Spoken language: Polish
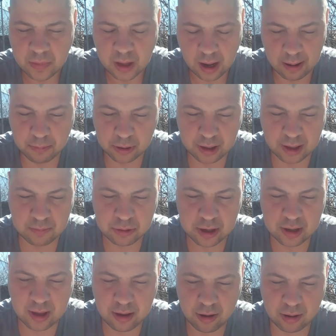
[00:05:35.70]
A potem
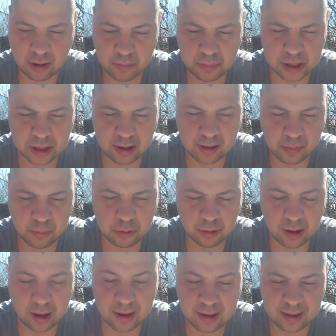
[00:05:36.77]
przyniesiono pieczeń z
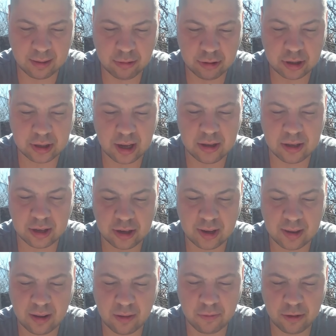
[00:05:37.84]
piórem i całe szczęście, że
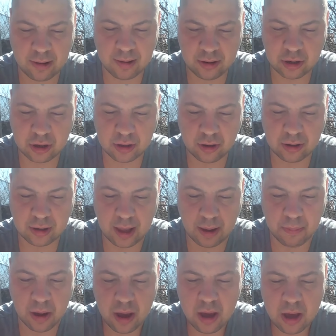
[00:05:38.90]
znowu roznoszono chleb,
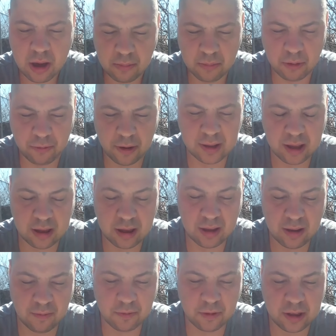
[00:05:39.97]
bo fajnie się
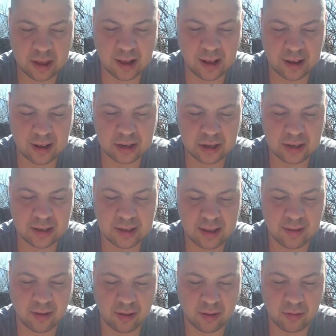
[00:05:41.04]
nim wyciera reszki z
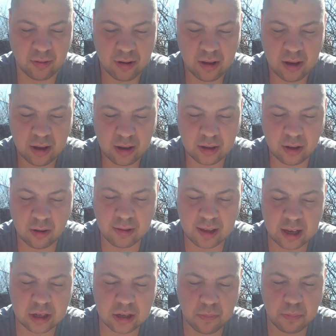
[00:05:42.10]
sosu. Kto chce
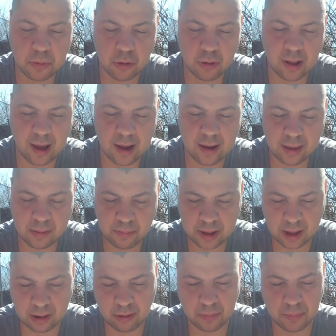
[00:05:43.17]
jeszcze pióre?
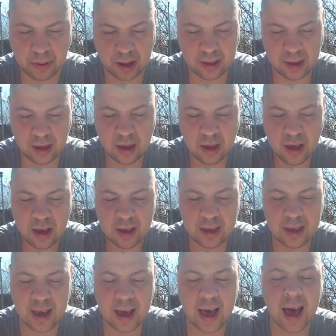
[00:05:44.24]
spytała pani. Ja!